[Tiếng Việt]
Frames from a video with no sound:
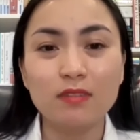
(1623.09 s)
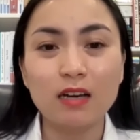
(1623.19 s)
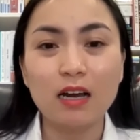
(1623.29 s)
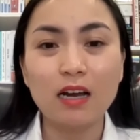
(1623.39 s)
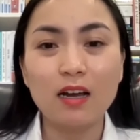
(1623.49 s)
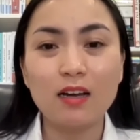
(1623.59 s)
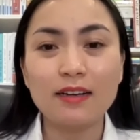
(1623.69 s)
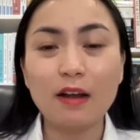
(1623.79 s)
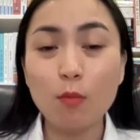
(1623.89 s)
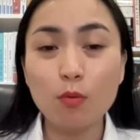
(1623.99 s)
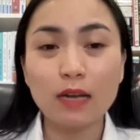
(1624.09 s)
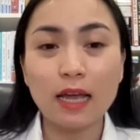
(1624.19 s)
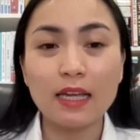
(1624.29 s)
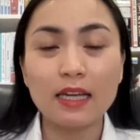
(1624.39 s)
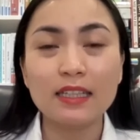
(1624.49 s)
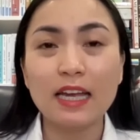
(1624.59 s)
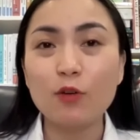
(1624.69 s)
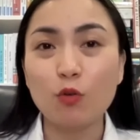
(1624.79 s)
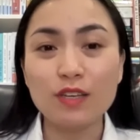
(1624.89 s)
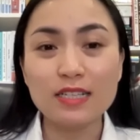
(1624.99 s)
à, đau bụng này thay
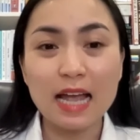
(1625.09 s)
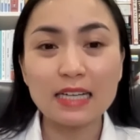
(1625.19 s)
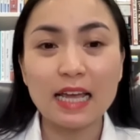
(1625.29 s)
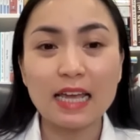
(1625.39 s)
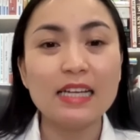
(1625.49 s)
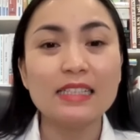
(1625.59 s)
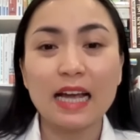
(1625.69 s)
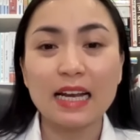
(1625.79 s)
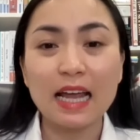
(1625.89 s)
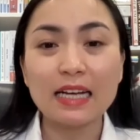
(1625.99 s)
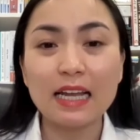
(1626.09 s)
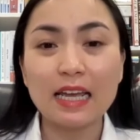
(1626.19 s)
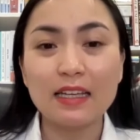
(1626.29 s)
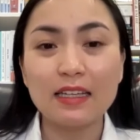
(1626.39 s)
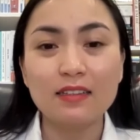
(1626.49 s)
đổi vị giác này chán ăn này